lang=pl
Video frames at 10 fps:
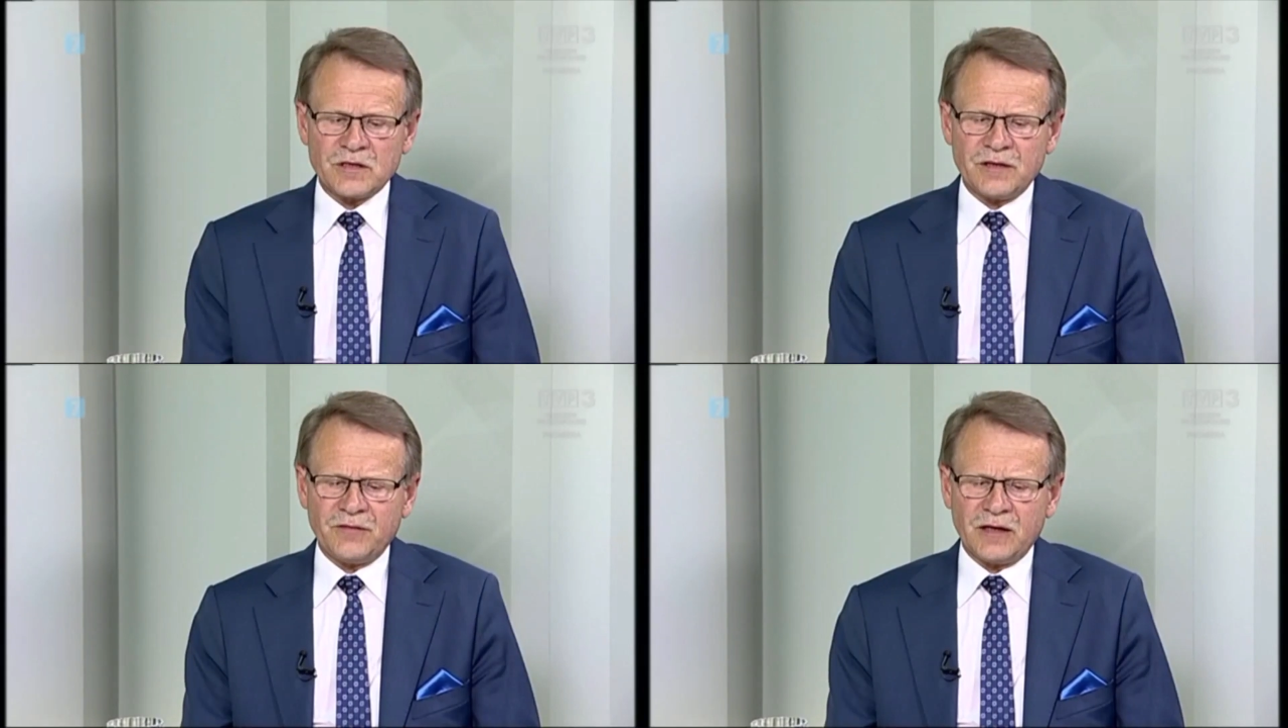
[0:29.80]

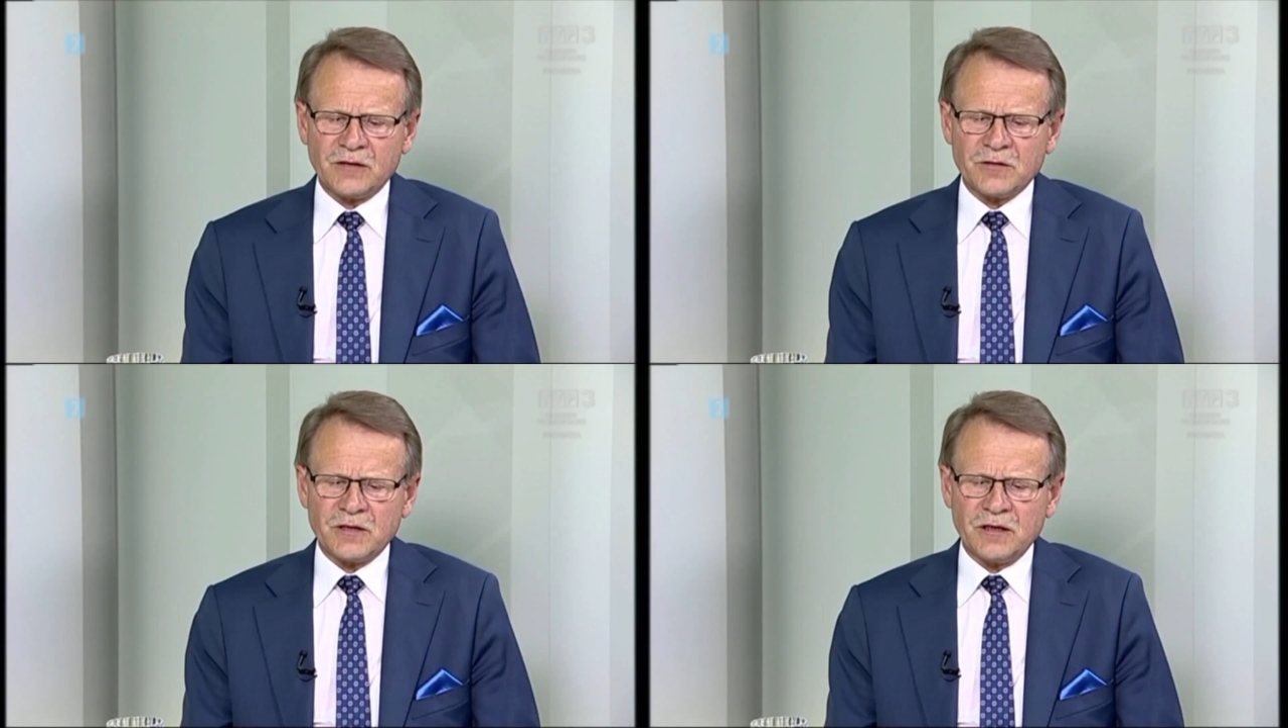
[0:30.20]

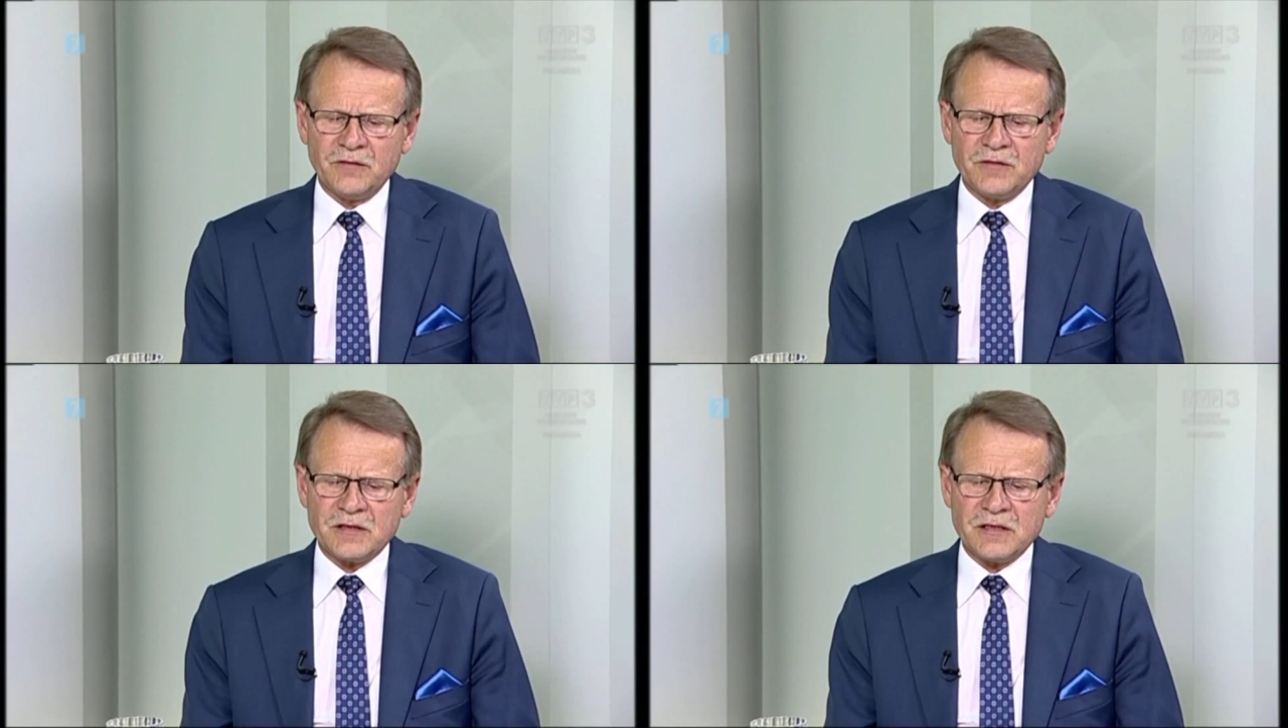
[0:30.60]
wartość tych
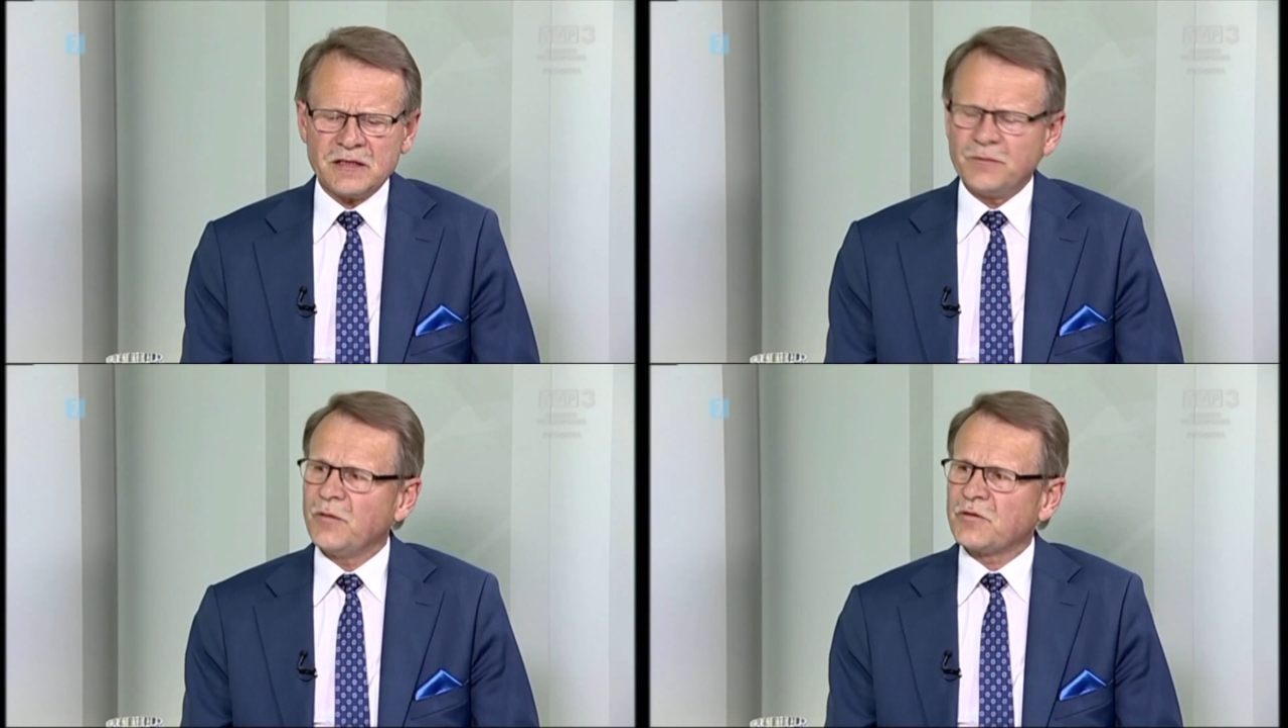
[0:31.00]

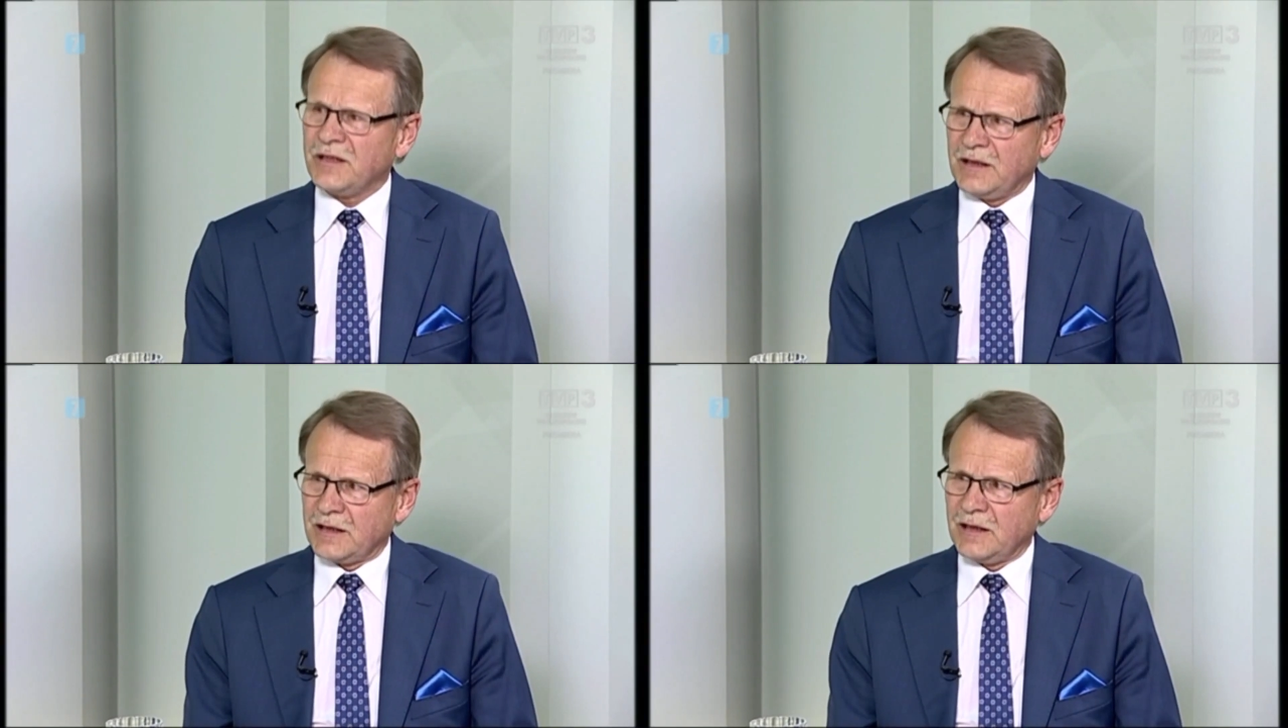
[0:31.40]
inwestycji po
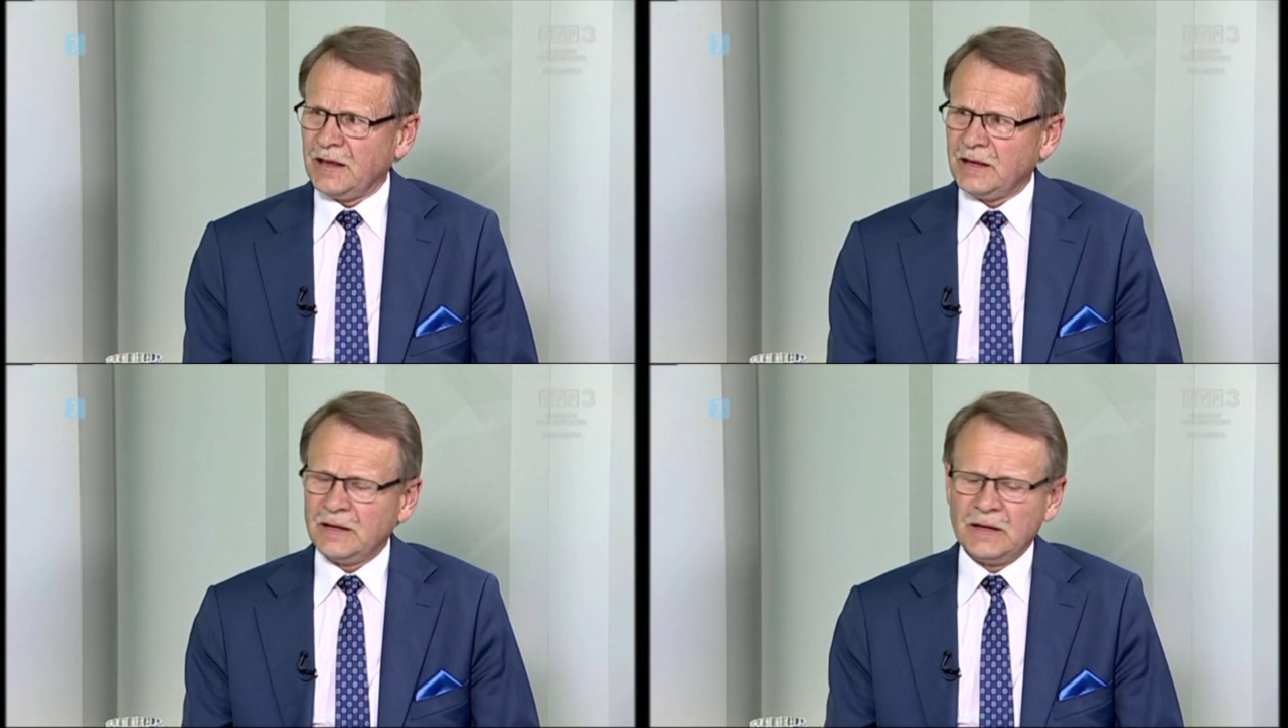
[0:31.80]

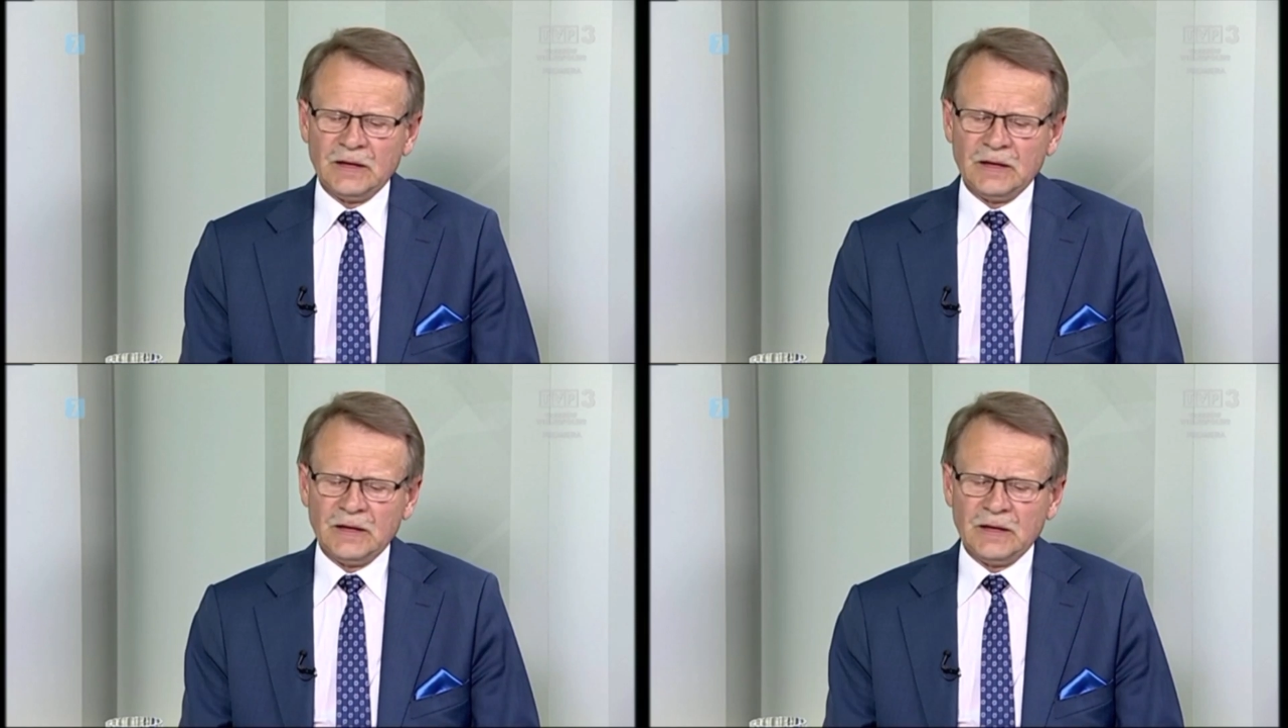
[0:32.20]
przetargach